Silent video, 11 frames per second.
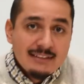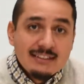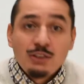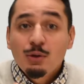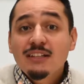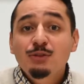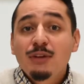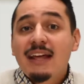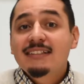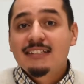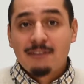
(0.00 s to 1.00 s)
Si tú eres
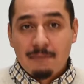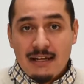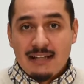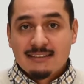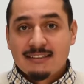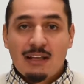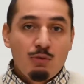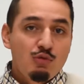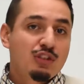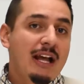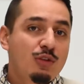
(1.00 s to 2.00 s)
una de esas familias que está
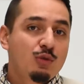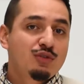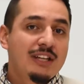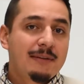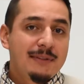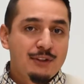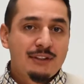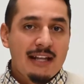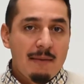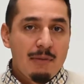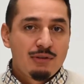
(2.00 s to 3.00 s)
buscando un servicio
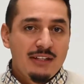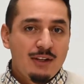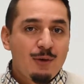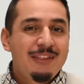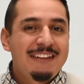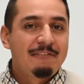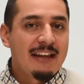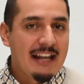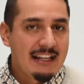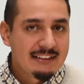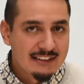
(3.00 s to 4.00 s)
terapéutico
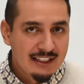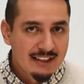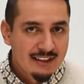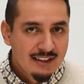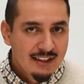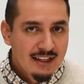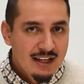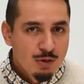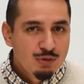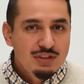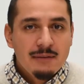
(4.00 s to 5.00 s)
diferente,
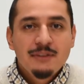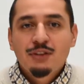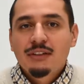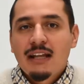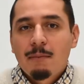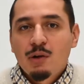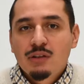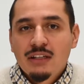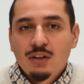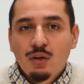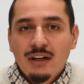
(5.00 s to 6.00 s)
un servicio
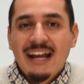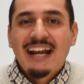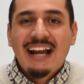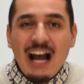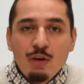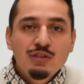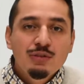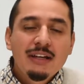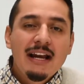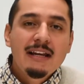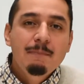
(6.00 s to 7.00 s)
terapéutico que cause
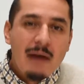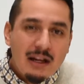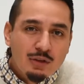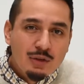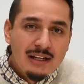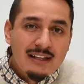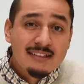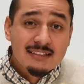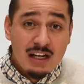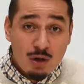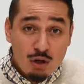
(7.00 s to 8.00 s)
un gran impacto en el
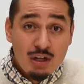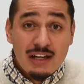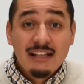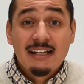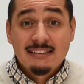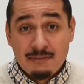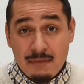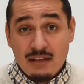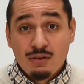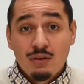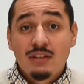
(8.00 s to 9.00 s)
desarrollo y el
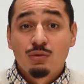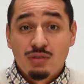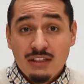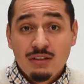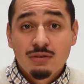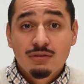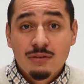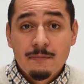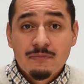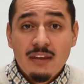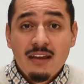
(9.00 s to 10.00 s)
crecimiento de sus hijos,
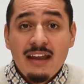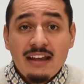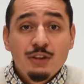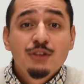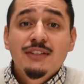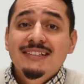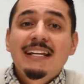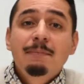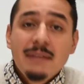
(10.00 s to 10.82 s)
entonces te